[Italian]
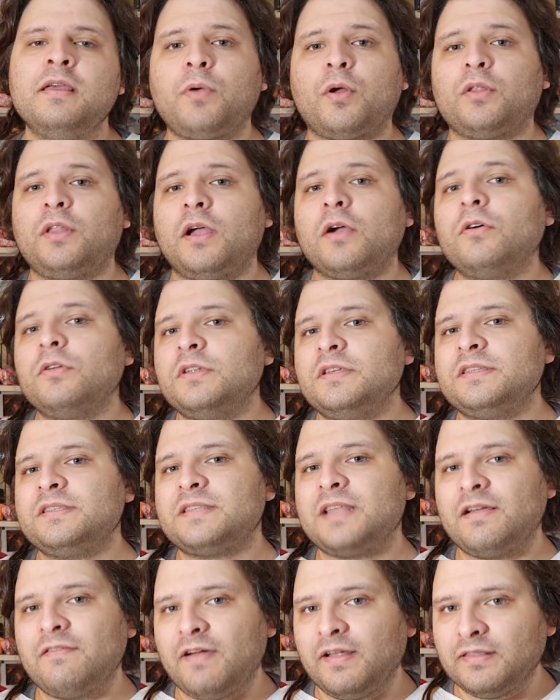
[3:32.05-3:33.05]

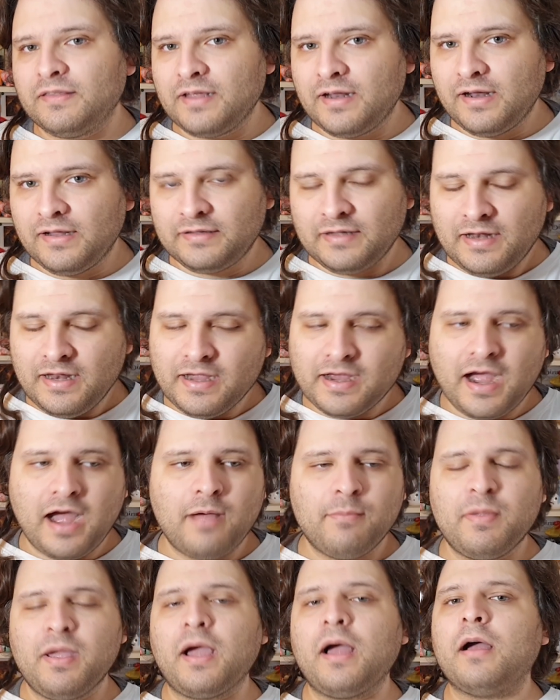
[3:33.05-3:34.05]
protagonista avanti alla
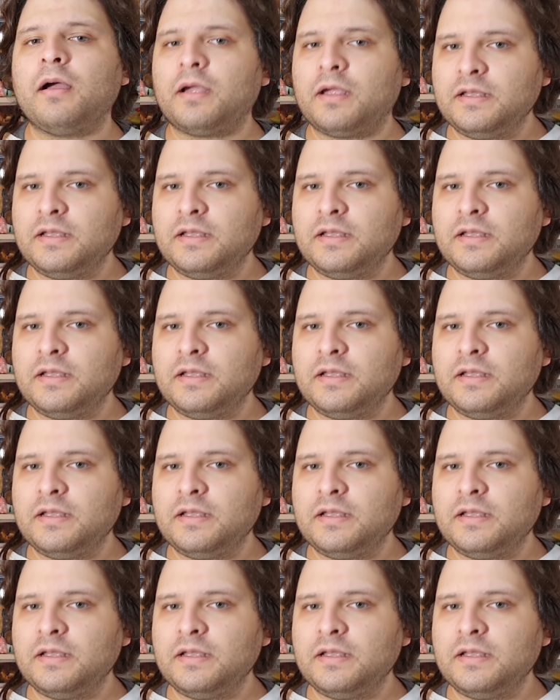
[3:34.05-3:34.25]
telecamera,